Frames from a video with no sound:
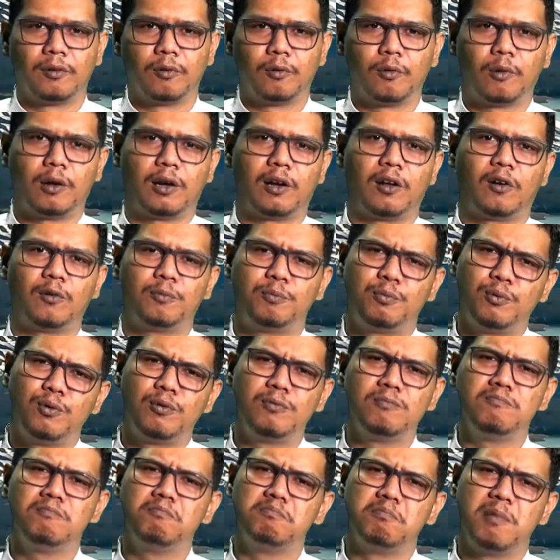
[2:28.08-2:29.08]

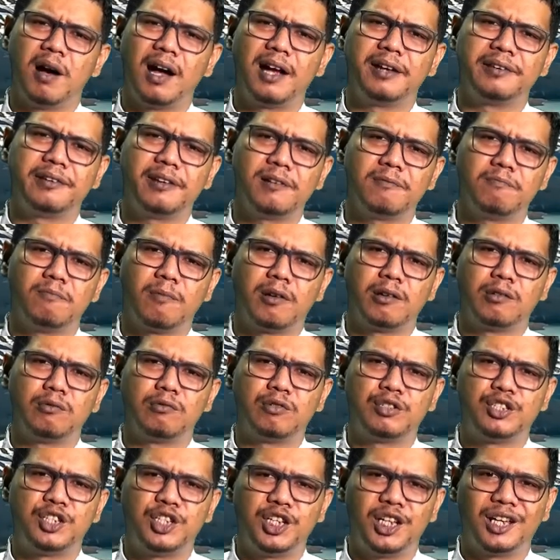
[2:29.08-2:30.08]
Walaupun banyak
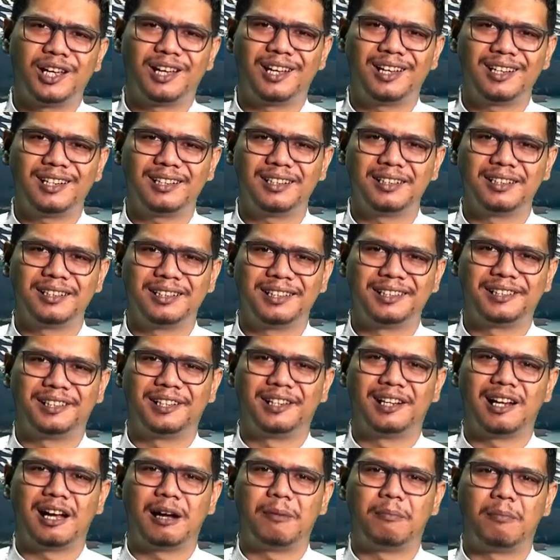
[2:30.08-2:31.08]
manusia yang
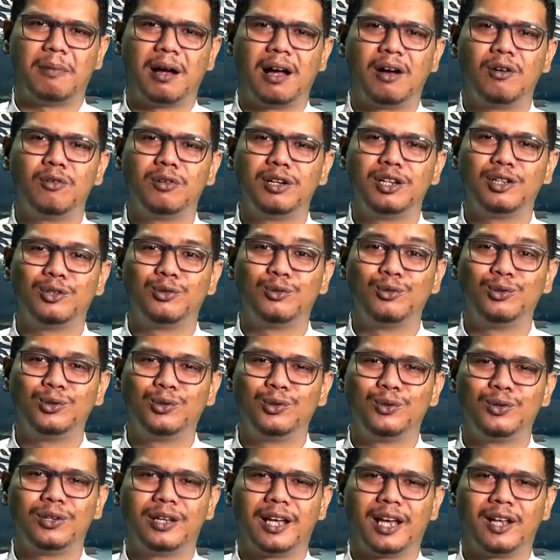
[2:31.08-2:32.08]
tidak mau
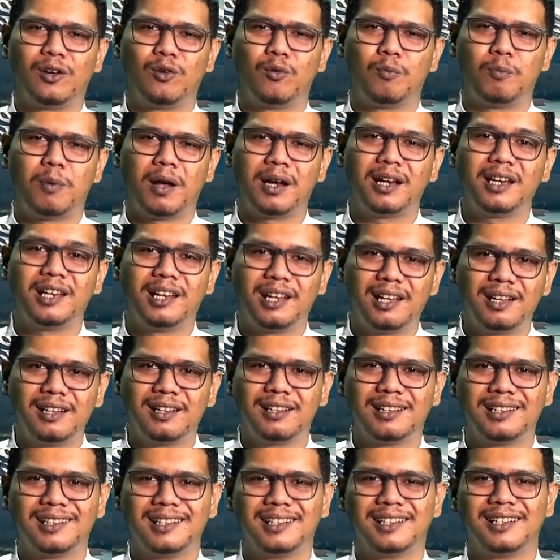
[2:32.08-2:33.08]
dituntun kehidupannya
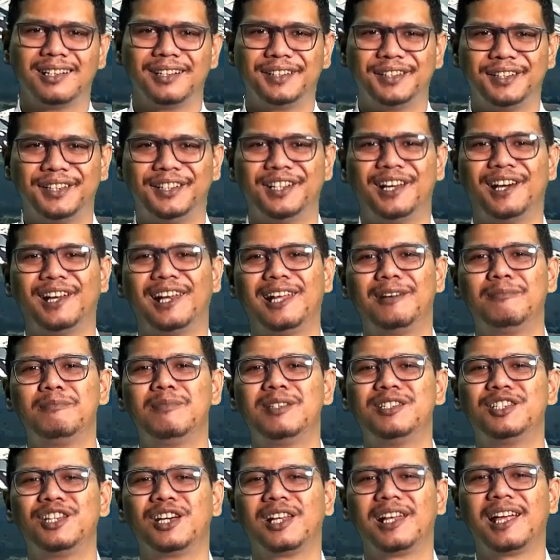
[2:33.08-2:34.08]
di dalam
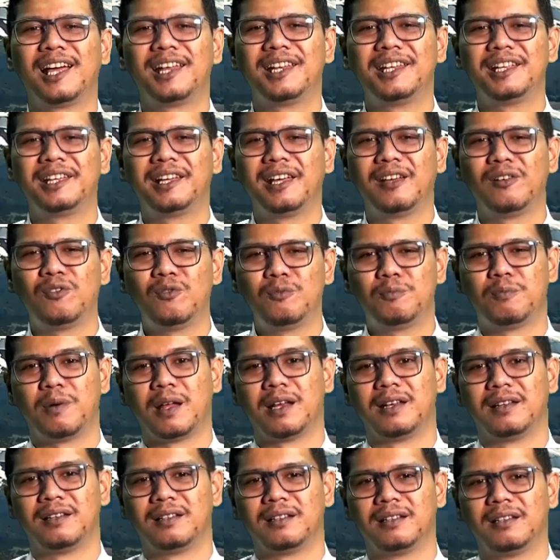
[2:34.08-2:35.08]
menjalani
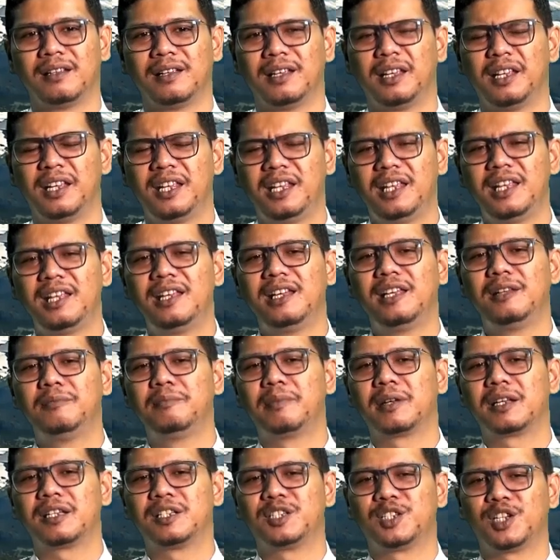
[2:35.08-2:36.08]
kehidupan, ingin
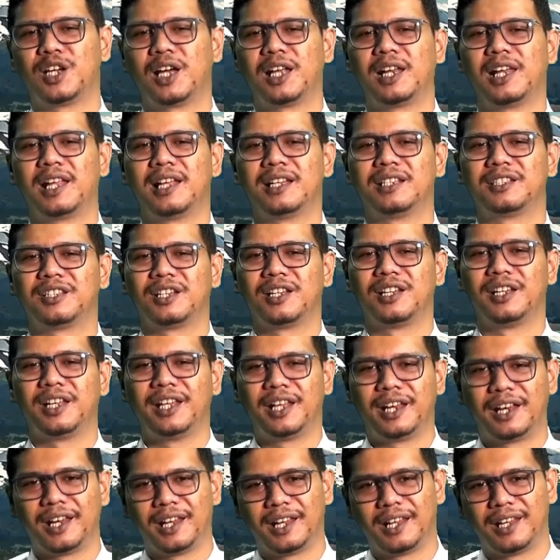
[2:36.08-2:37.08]
berjalan
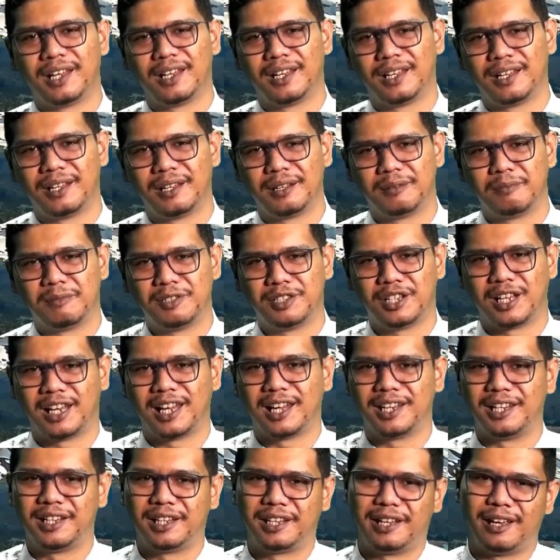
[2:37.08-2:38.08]
sendiri
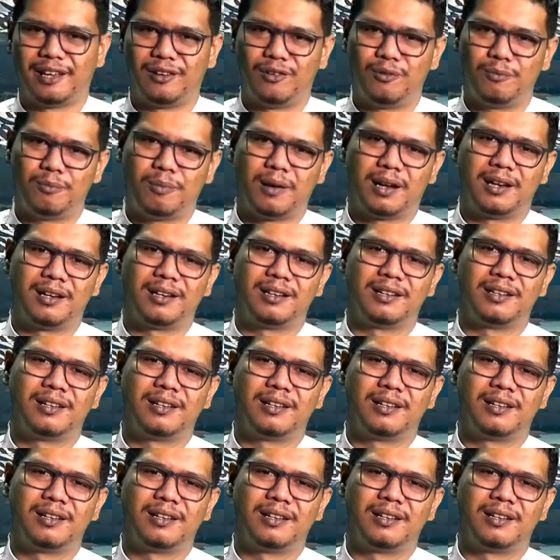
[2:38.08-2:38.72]
menjalani kehidupan.